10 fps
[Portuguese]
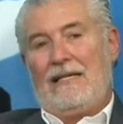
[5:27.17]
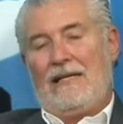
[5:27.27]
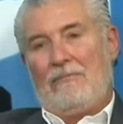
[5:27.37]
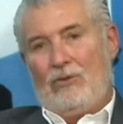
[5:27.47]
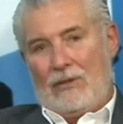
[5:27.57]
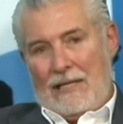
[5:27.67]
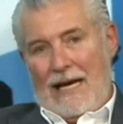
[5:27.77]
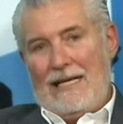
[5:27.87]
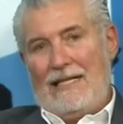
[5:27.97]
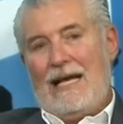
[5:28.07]
é
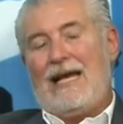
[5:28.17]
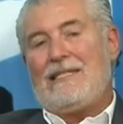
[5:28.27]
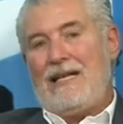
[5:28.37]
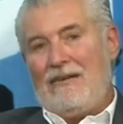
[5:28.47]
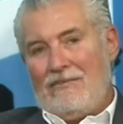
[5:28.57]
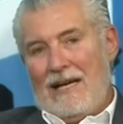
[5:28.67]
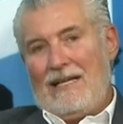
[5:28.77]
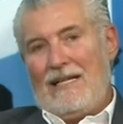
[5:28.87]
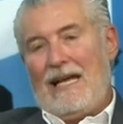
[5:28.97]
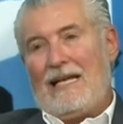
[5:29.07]
buscar ideias e levar
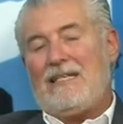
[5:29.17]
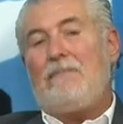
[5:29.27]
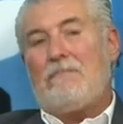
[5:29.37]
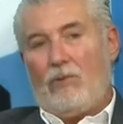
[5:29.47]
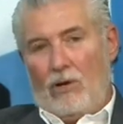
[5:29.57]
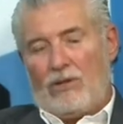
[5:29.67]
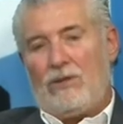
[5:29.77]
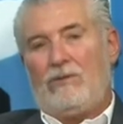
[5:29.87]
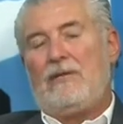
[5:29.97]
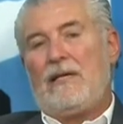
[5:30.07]
ideias que
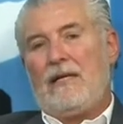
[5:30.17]
possam